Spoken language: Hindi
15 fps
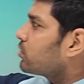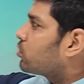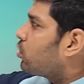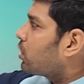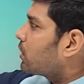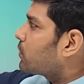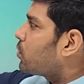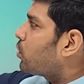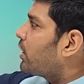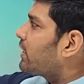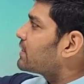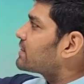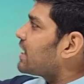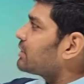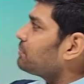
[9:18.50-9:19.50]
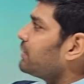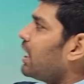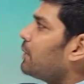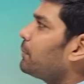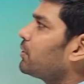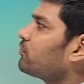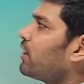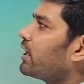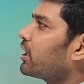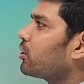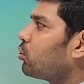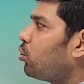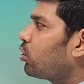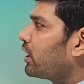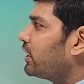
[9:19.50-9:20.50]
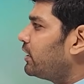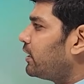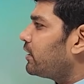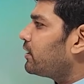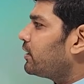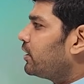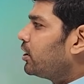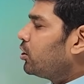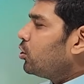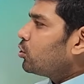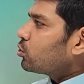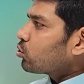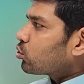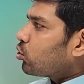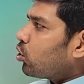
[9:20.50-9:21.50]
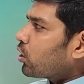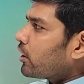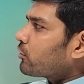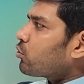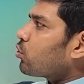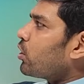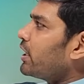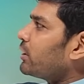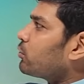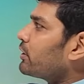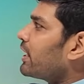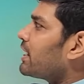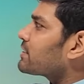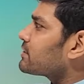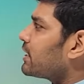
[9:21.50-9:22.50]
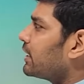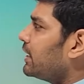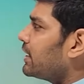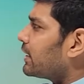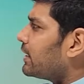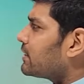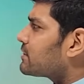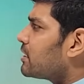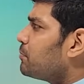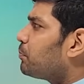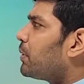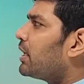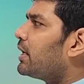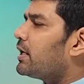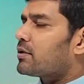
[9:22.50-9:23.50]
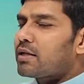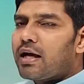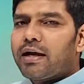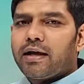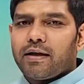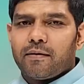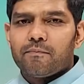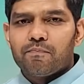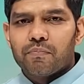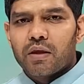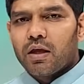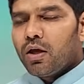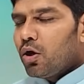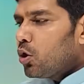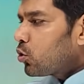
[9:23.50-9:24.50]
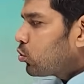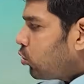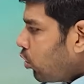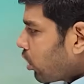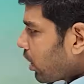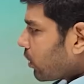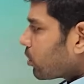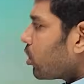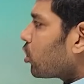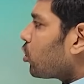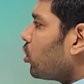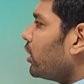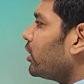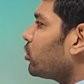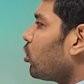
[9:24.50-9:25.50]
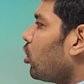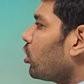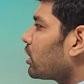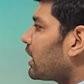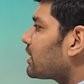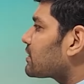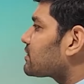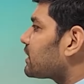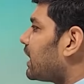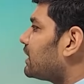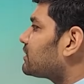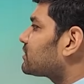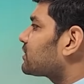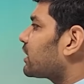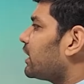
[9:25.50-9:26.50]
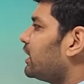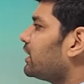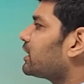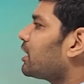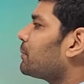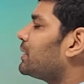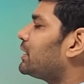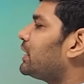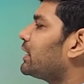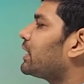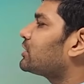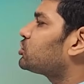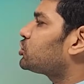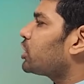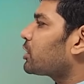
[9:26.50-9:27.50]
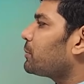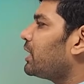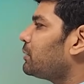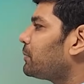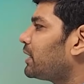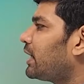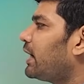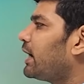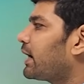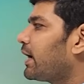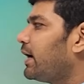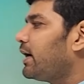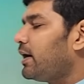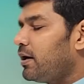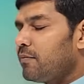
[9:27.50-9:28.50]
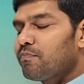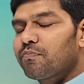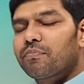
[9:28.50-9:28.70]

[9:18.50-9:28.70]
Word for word: गौरव गोगोई के साथ में यहाँ पर वायरल हो रही है तो गौरव गोगोई कोई ऐसा नहीं कि सिंपल नेता है गौरव गोगोई को राजस्थान स्क्रीनिंग कमेटी का चेयरमैन बनाया गया है